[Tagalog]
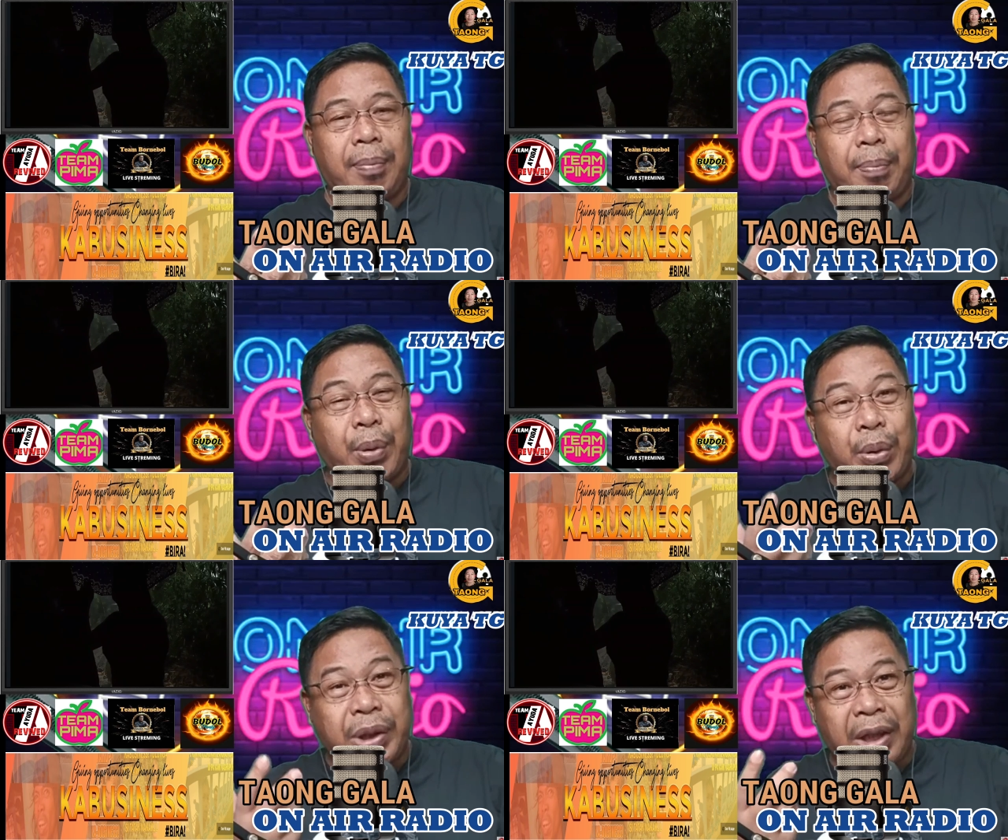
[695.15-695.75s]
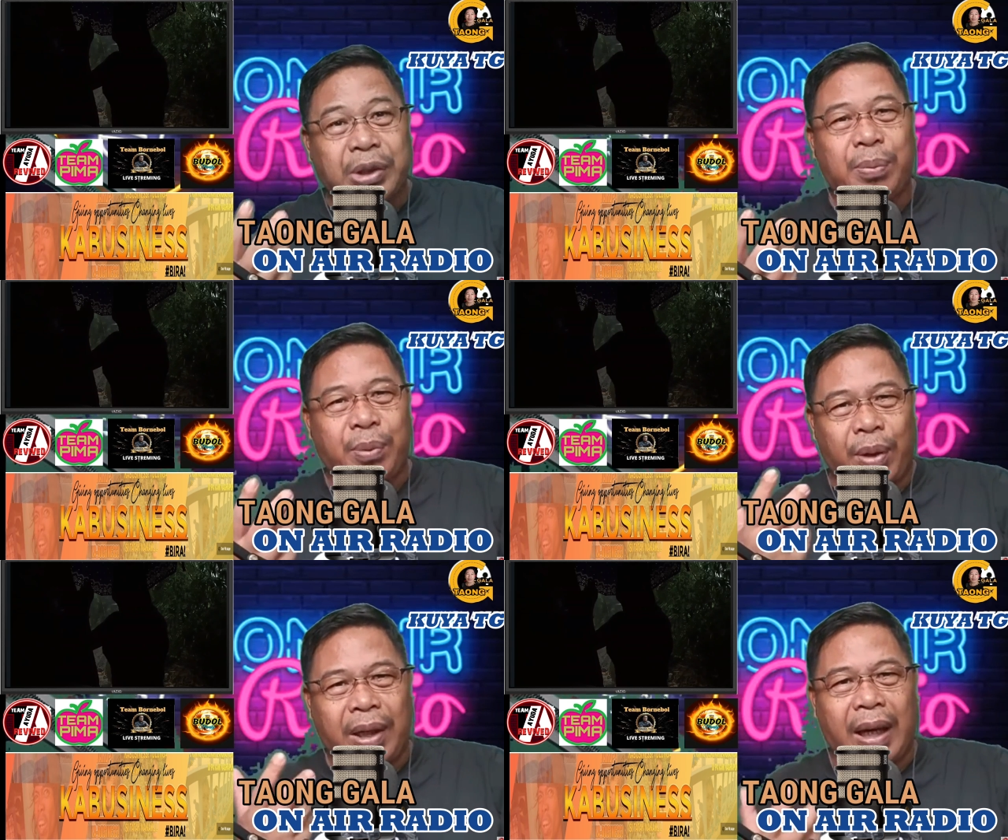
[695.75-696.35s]
Proseso
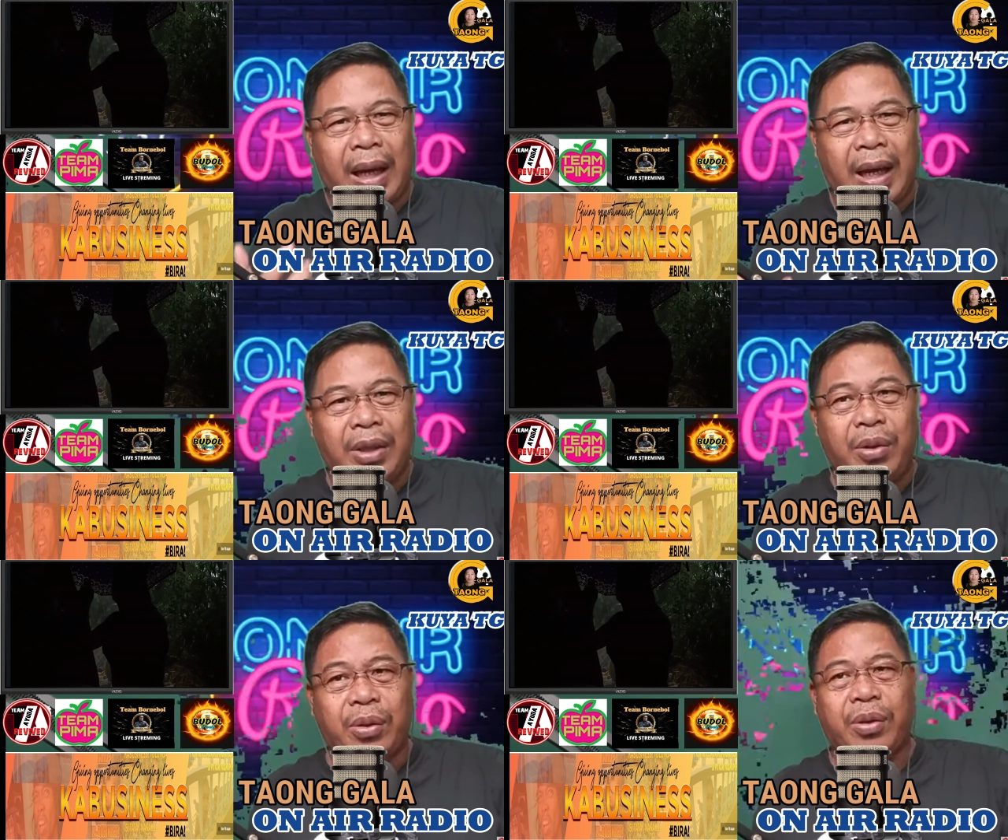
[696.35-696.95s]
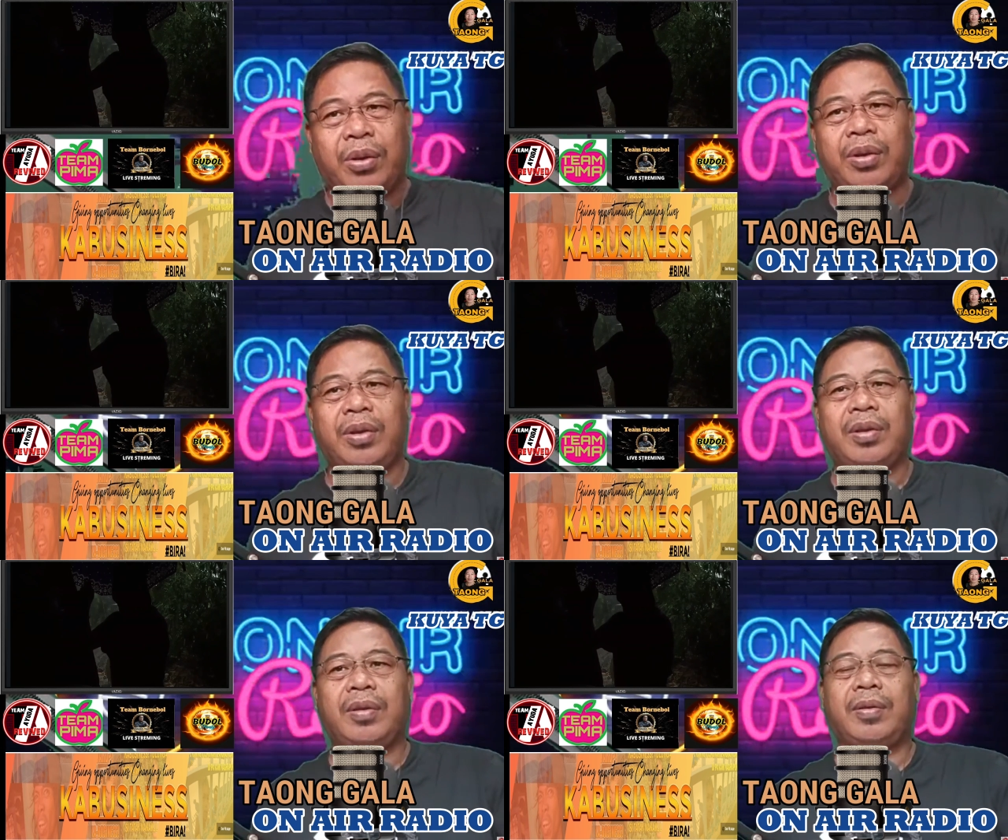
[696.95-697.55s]
po ang kailangan doon.
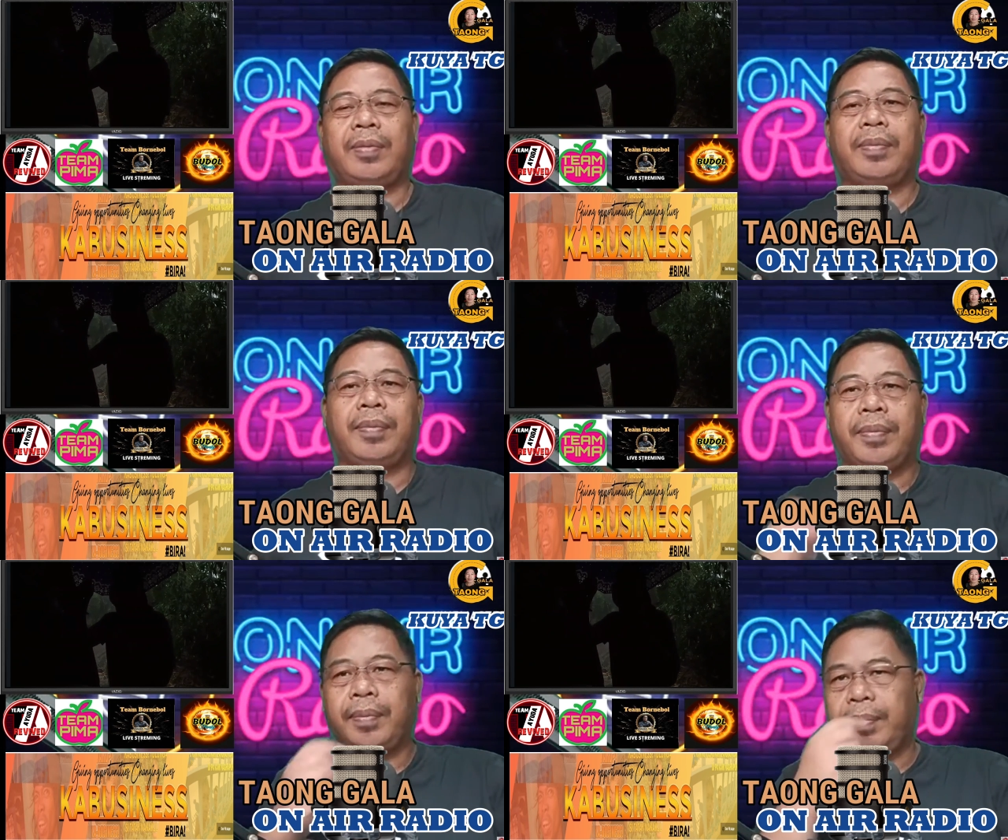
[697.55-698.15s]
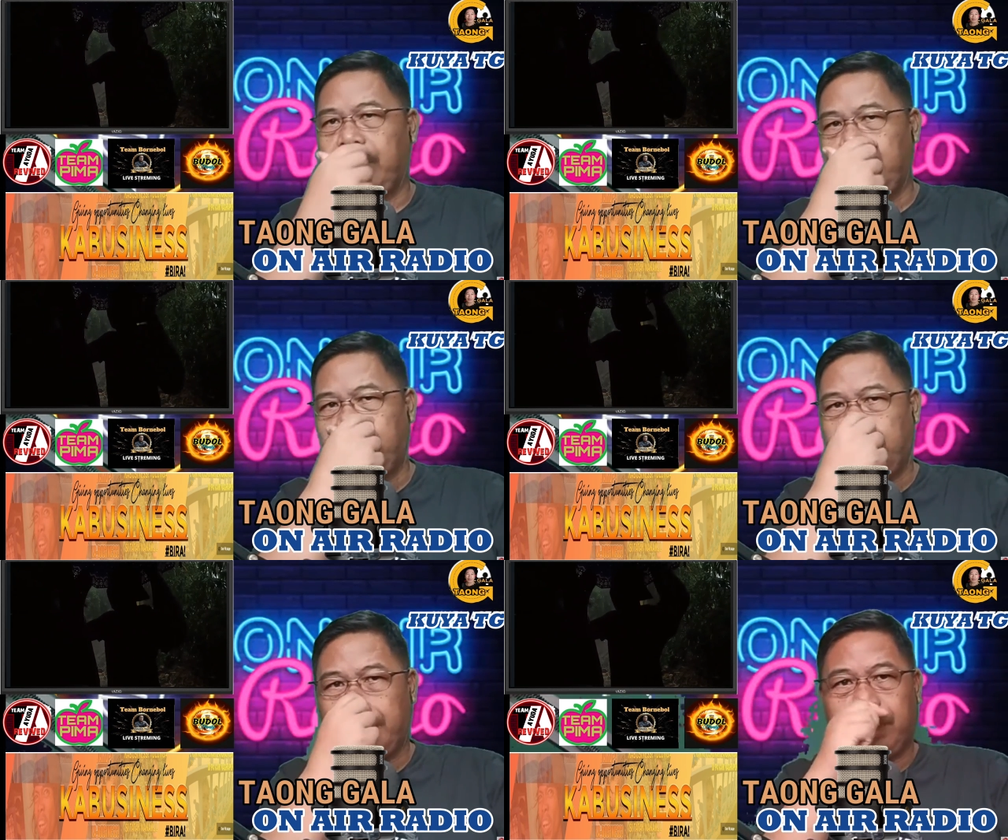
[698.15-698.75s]
Saan yung ilaw dyan?
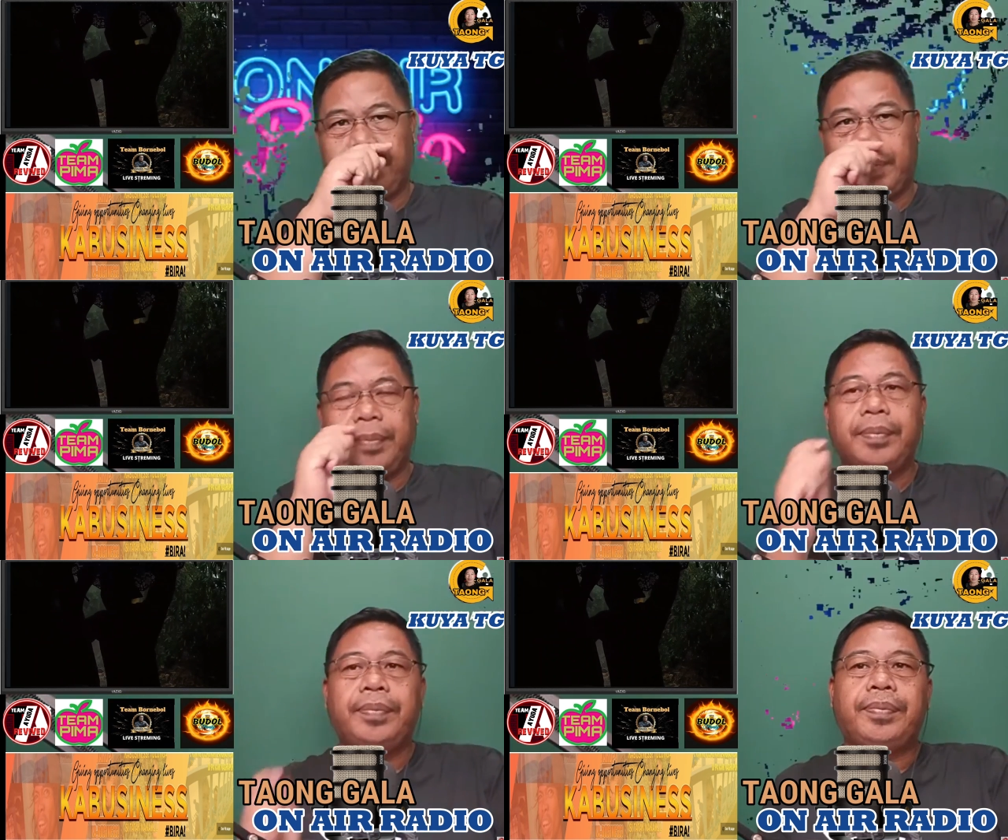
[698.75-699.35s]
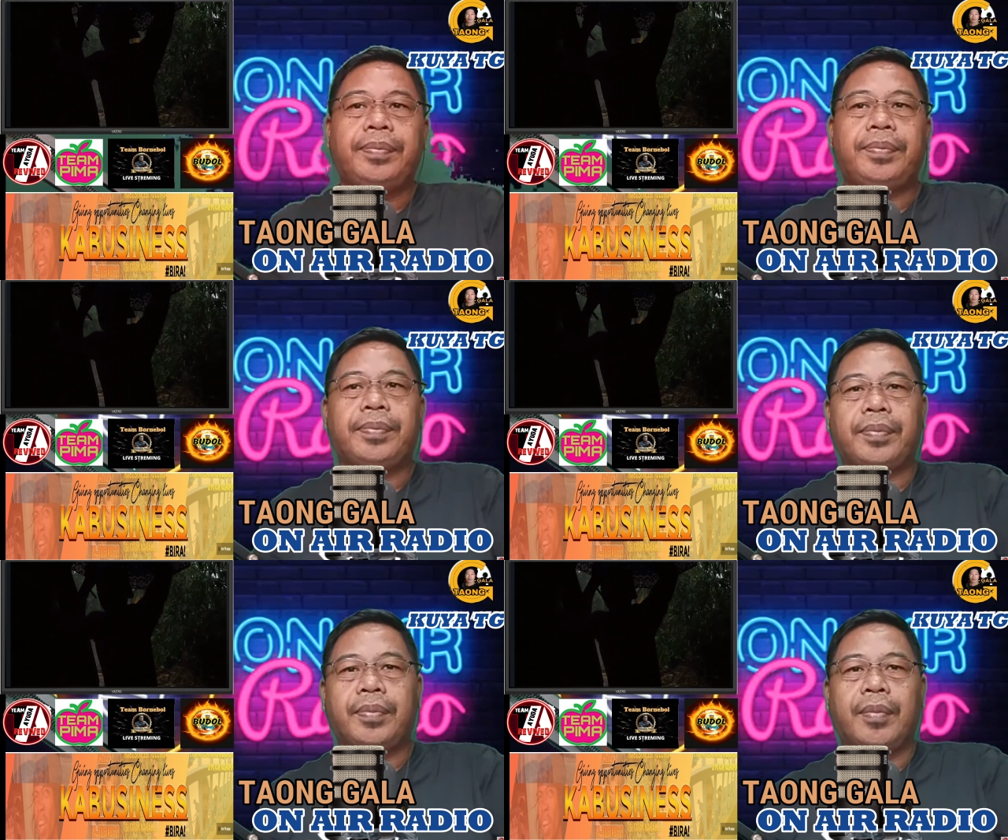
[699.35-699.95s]
Wala ba
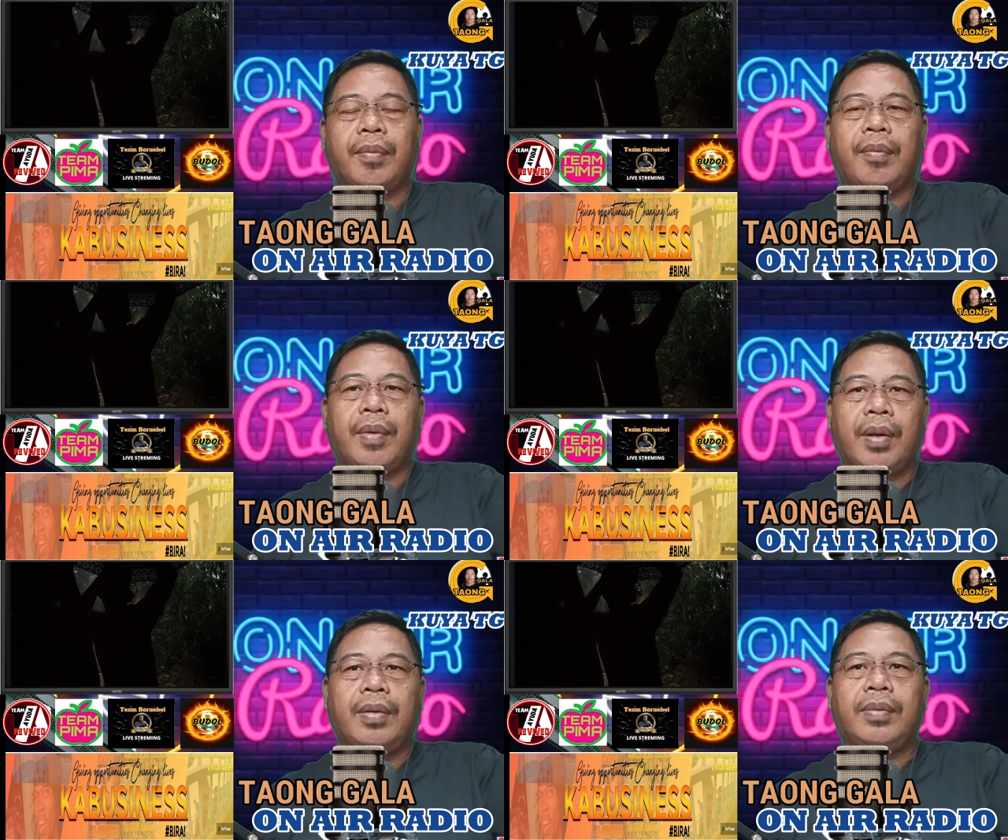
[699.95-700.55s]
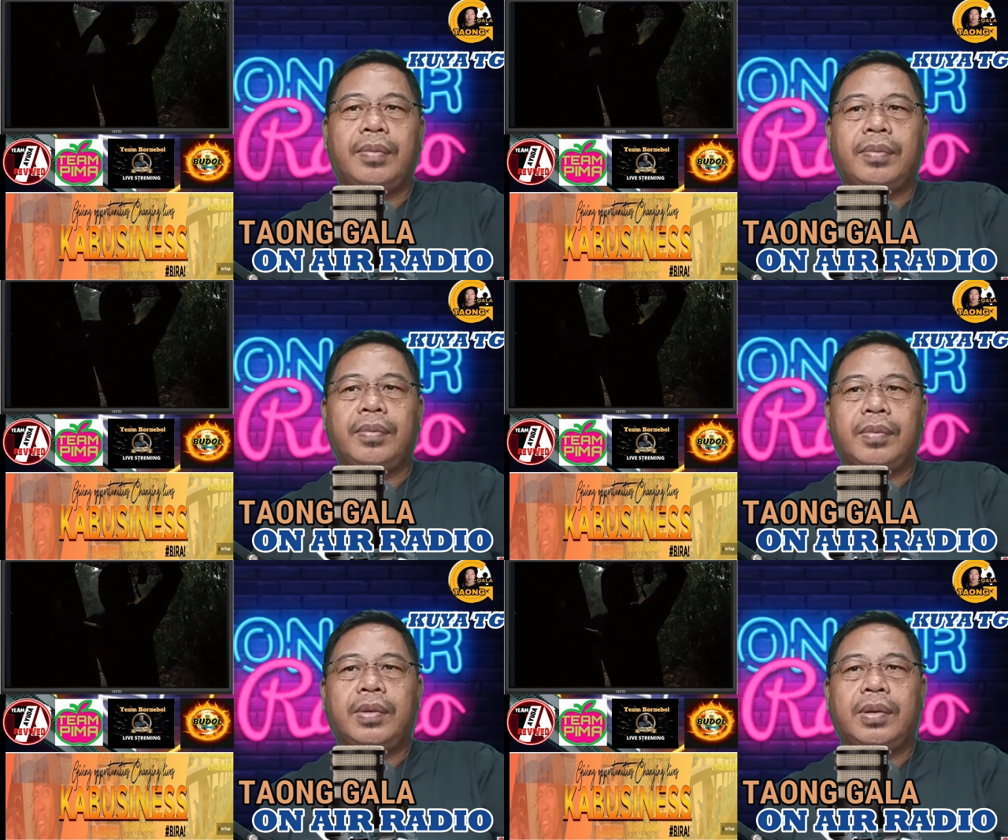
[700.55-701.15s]
flashlight na lang? Pwede lang
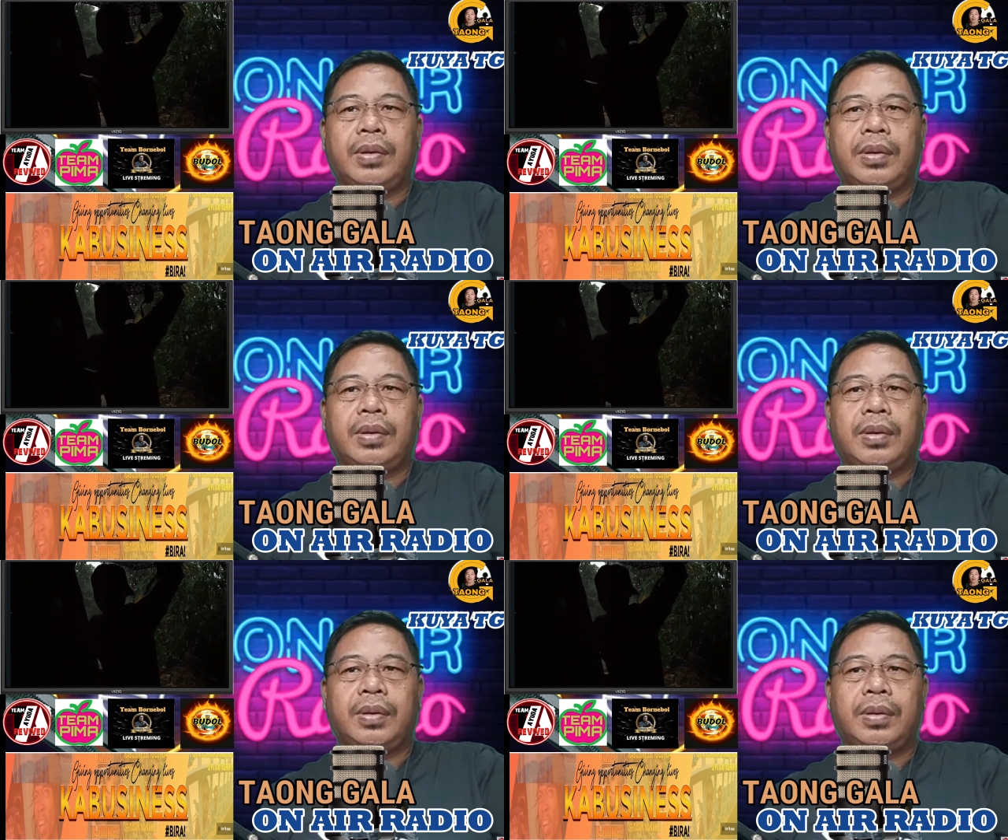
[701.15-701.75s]
kausapin kita.